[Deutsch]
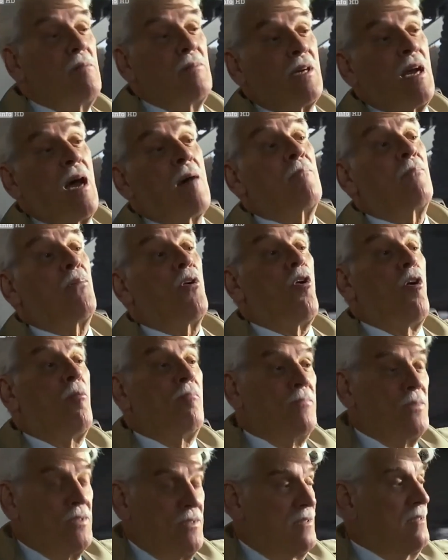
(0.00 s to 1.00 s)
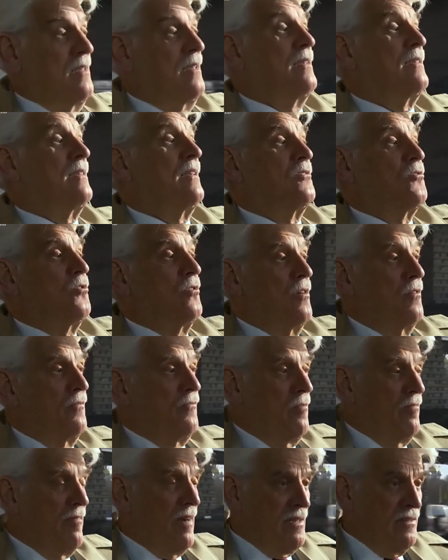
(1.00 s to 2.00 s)
Wir bekamen prompt, äh, natürlich auch
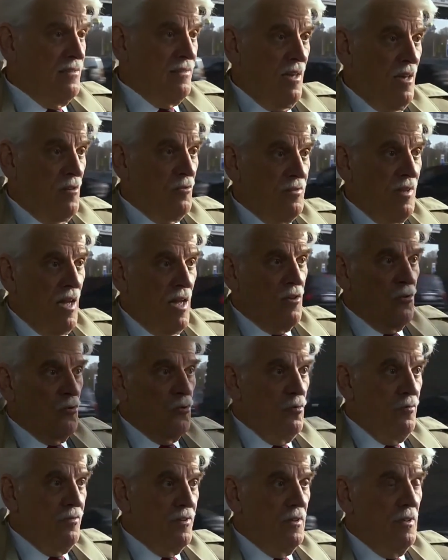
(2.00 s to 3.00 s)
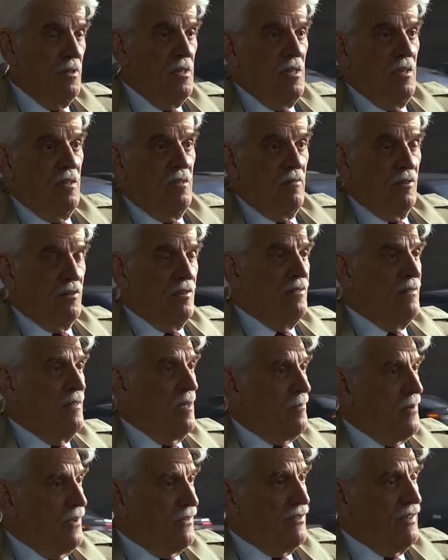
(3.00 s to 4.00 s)
vom Weißen nach Hause Anrufe, was ist denn
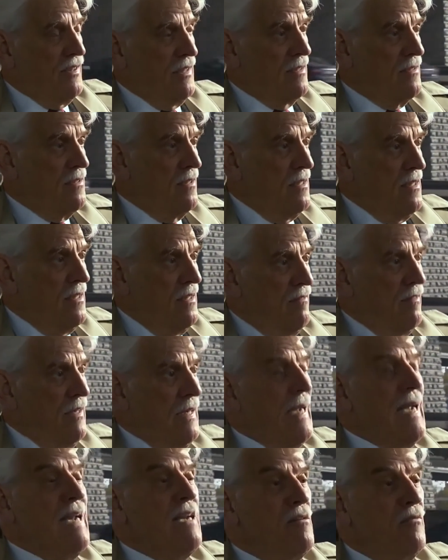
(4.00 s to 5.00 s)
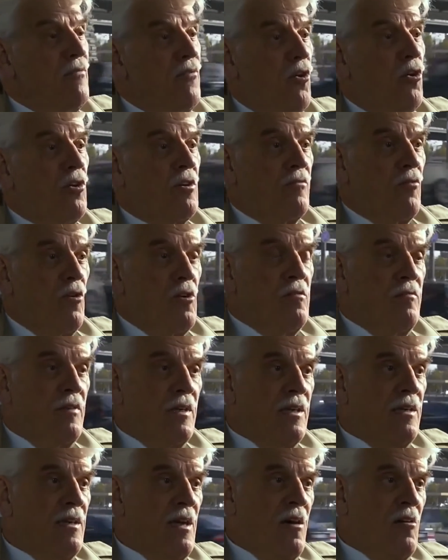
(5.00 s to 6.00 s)
da passiert? Hinfort wollen
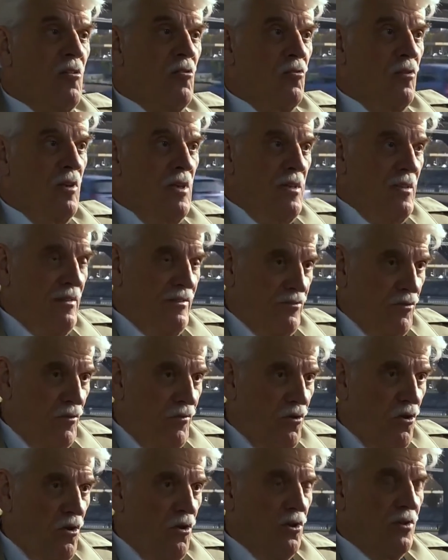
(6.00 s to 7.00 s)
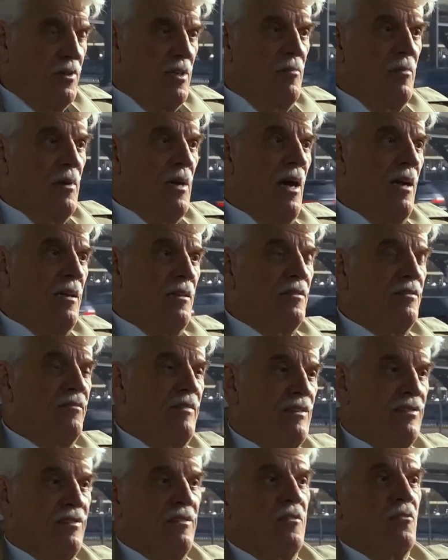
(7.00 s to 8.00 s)
wir genau sofort immer alles
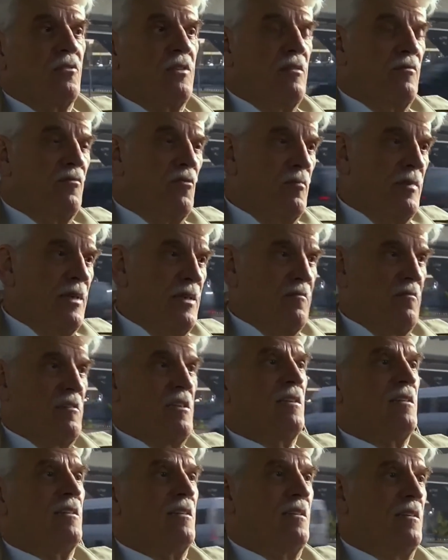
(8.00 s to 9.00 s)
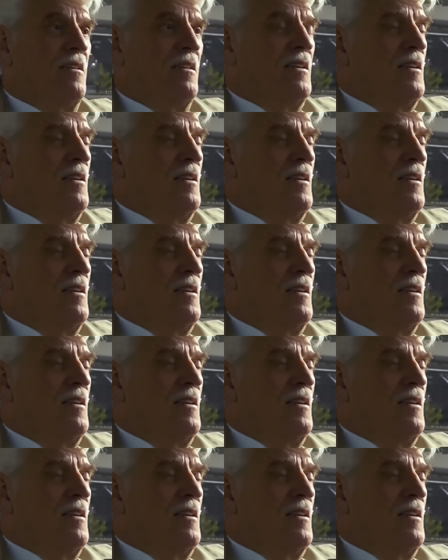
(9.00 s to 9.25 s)
wissen und informiert werden.